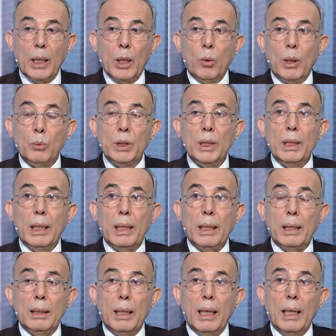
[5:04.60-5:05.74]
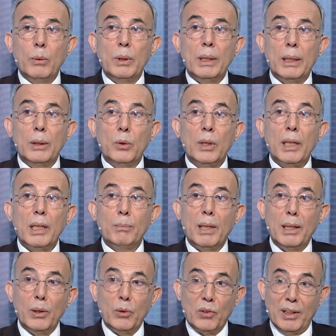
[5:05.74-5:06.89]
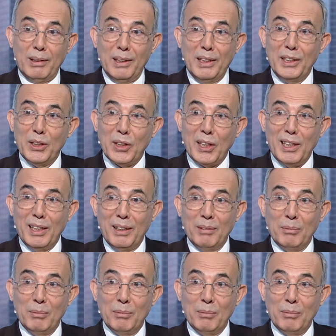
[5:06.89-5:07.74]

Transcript: ولو جينا حاولنا انه نقضب هاللوزه اللي هي شكلها